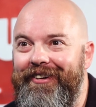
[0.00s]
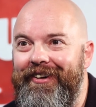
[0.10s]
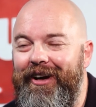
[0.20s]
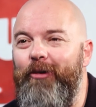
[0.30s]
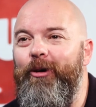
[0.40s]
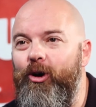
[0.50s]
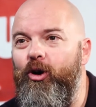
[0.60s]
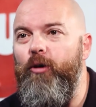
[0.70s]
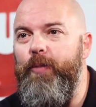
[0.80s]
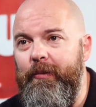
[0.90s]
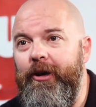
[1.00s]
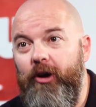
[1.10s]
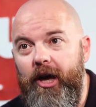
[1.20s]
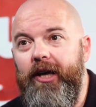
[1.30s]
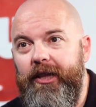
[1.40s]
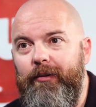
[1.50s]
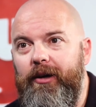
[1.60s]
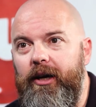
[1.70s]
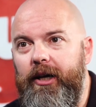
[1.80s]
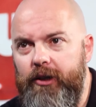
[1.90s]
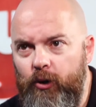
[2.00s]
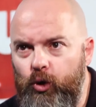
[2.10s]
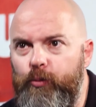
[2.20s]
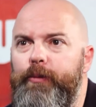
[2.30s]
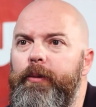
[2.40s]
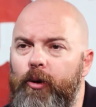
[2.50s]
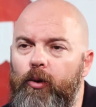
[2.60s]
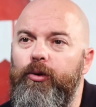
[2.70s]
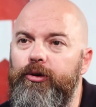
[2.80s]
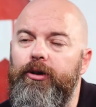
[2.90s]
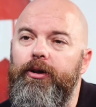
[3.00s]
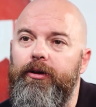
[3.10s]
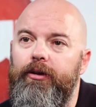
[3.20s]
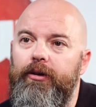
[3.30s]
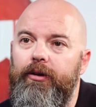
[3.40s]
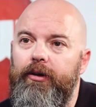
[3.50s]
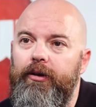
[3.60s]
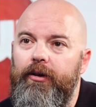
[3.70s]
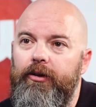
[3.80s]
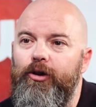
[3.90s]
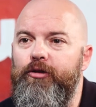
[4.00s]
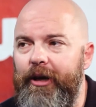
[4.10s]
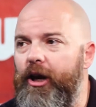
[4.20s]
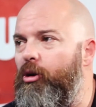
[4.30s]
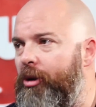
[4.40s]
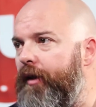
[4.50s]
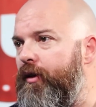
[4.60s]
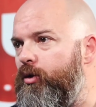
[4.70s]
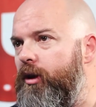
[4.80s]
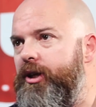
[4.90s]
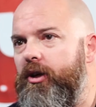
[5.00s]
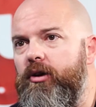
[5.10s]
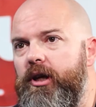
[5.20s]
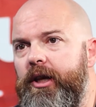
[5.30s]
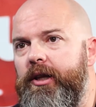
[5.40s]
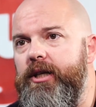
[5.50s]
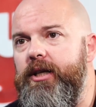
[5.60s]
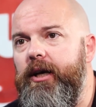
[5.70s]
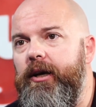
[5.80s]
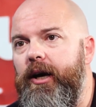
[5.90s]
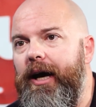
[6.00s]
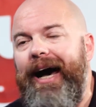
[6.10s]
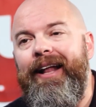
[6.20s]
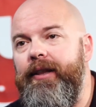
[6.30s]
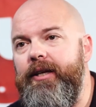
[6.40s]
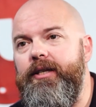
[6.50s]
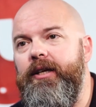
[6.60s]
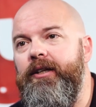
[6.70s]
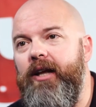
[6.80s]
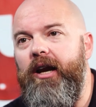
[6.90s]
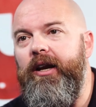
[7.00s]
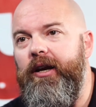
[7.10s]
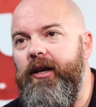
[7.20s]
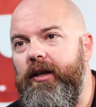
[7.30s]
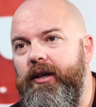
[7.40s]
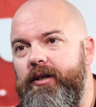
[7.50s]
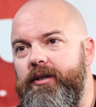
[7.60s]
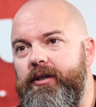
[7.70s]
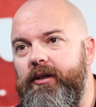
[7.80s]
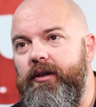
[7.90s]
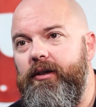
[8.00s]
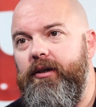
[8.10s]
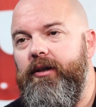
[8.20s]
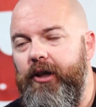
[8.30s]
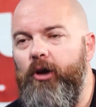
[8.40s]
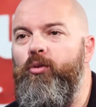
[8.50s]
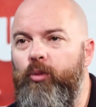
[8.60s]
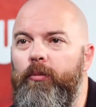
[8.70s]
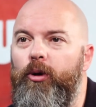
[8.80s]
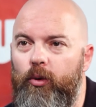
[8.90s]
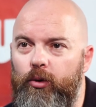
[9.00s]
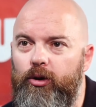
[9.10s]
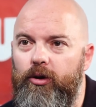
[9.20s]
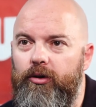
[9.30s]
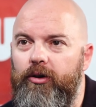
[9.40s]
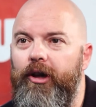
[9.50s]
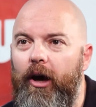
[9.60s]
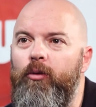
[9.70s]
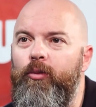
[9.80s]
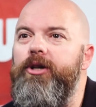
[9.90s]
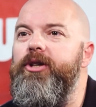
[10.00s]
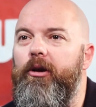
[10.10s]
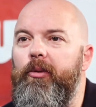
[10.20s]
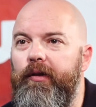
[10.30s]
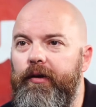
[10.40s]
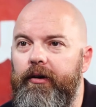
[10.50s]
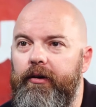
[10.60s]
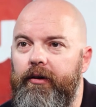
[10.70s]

A lo mejor lo primero que hay que trabajar es en tu propio producto. Entonces mi recomendación suele ser con clientes, antes de entrar en redes, ten un buen producto, da un buen servicio.